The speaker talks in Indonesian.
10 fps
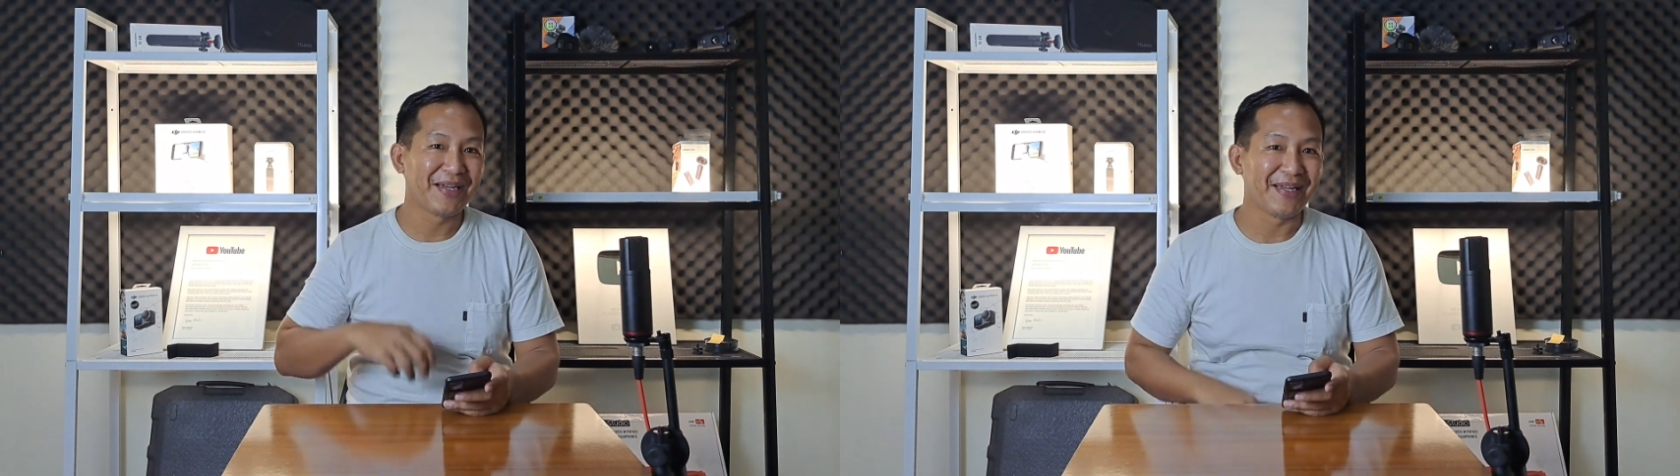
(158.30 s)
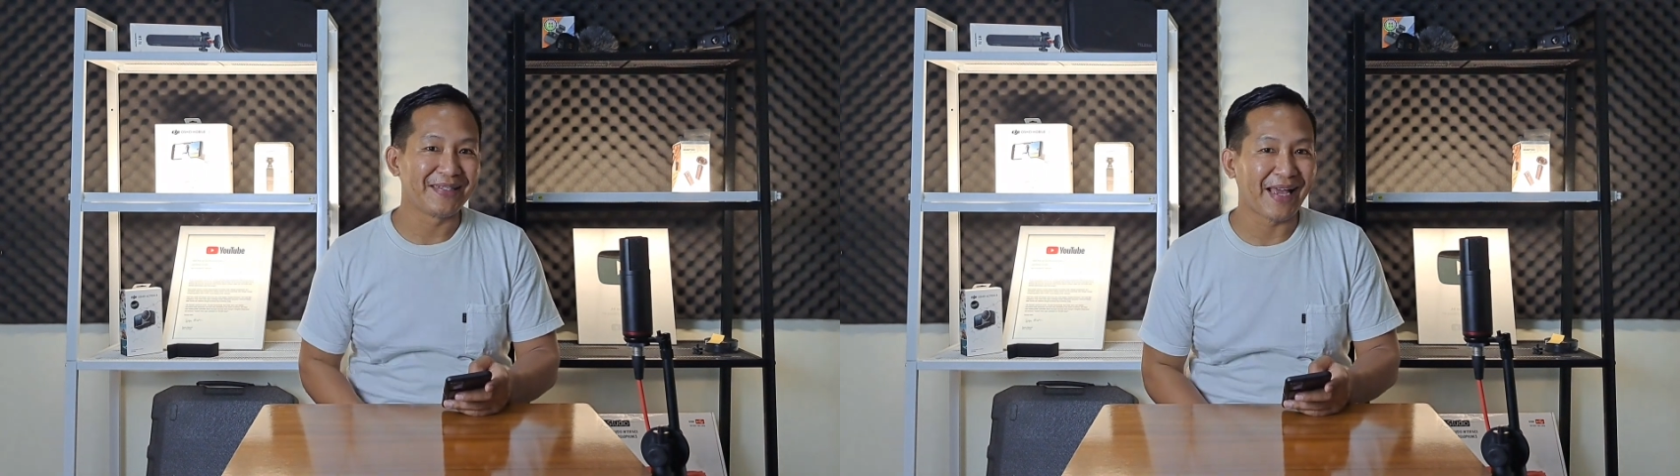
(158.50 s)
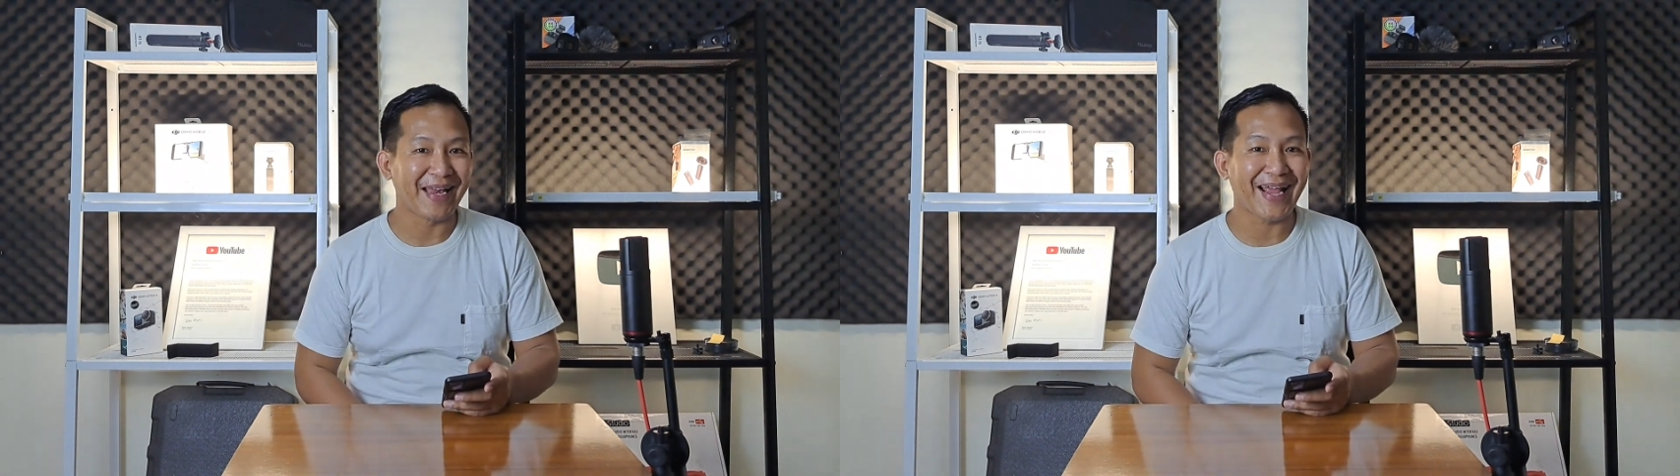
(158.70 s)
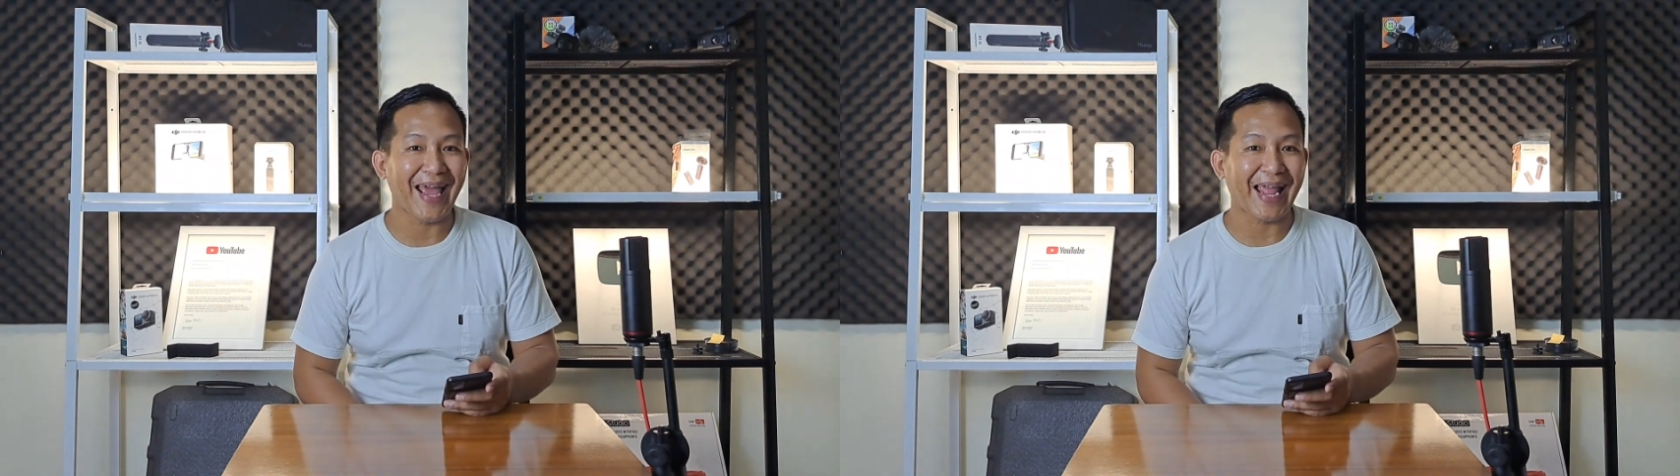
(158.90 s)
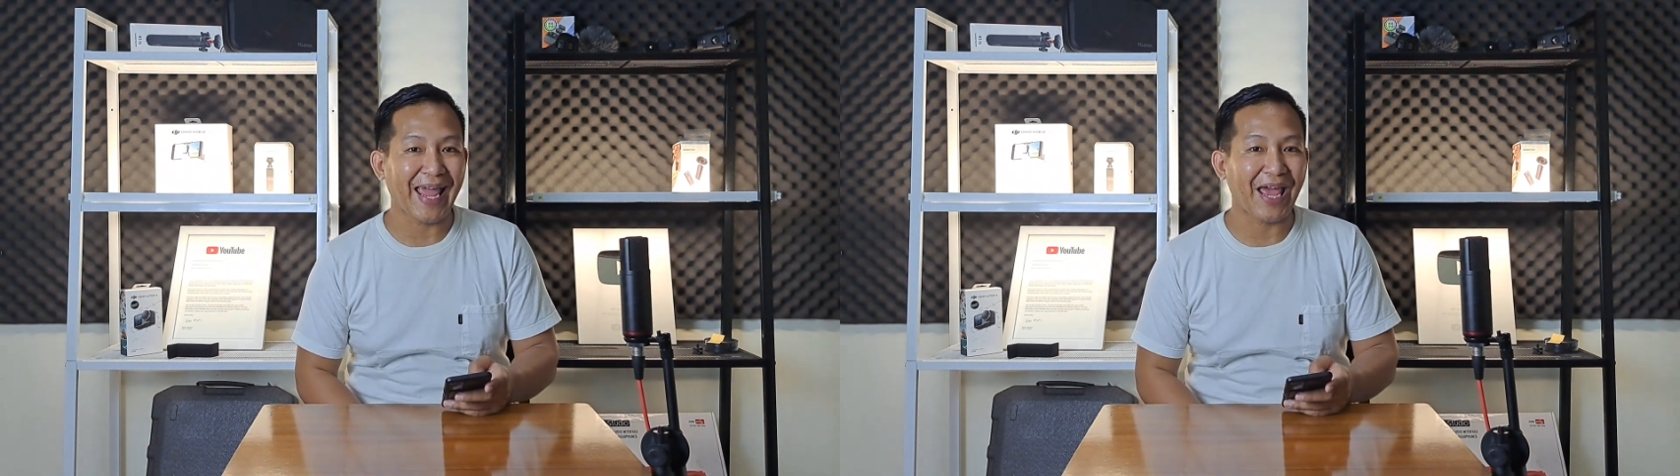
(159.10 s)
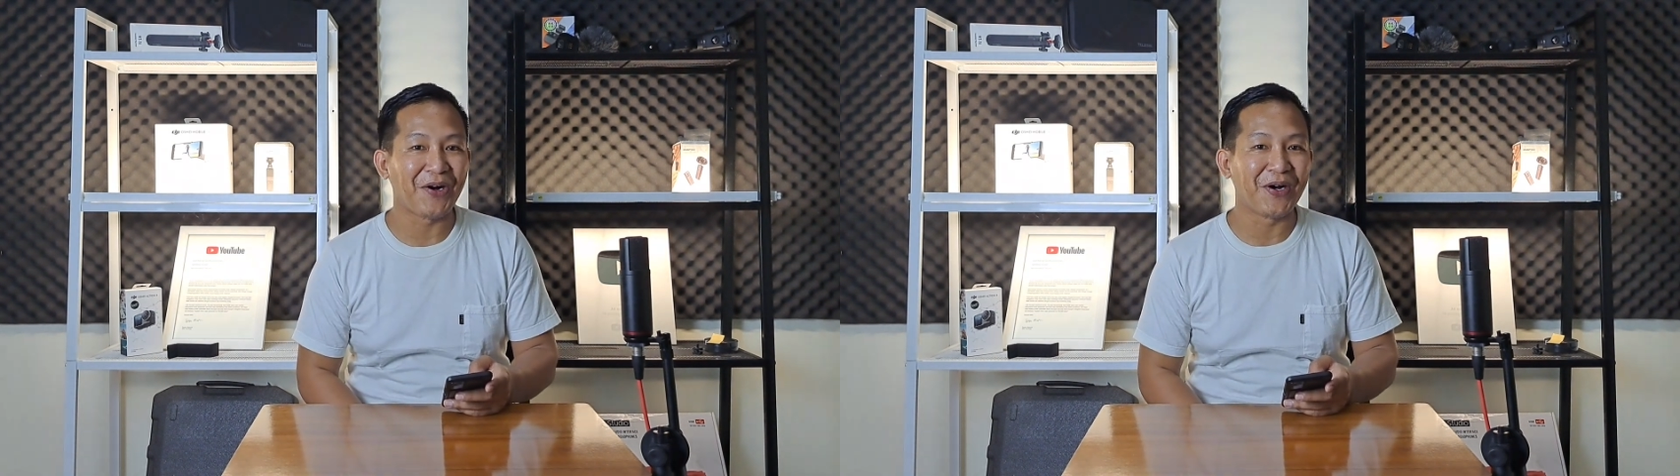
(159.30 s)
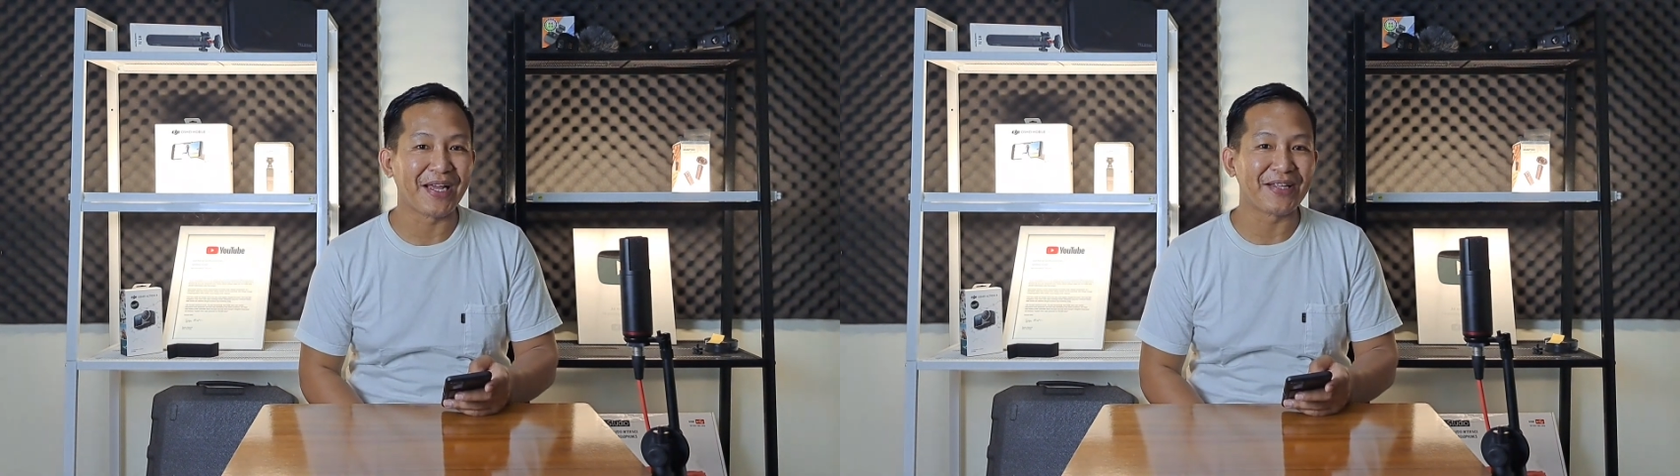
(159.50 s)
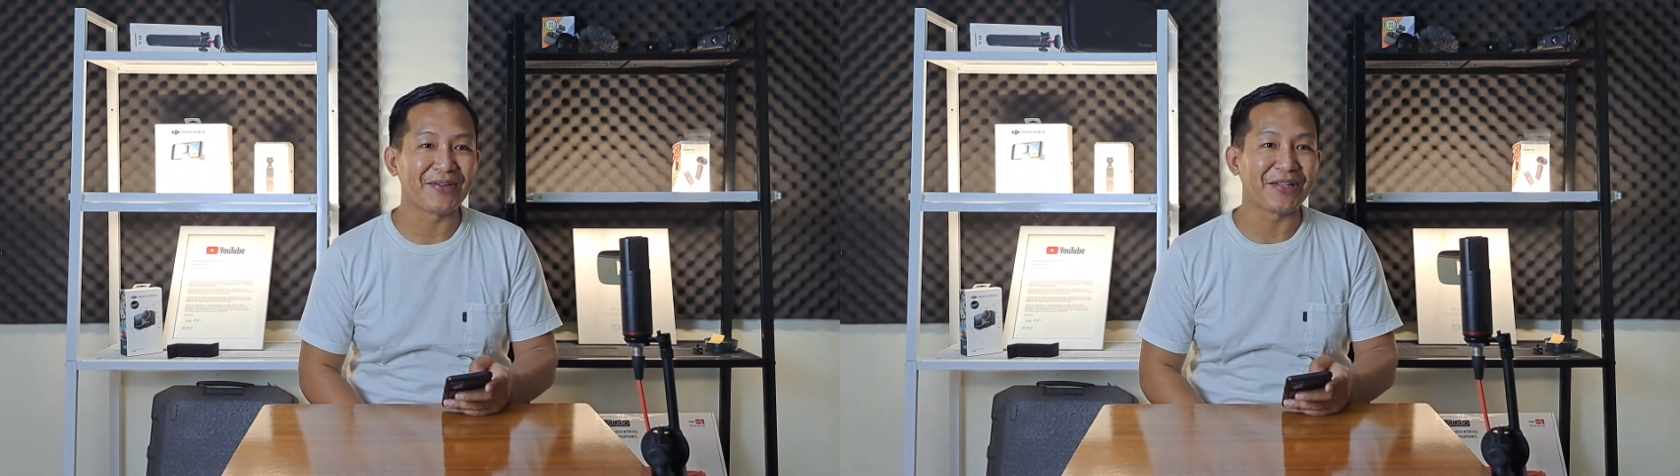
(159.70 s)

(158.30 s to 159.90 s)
desainnya kayak keong gitu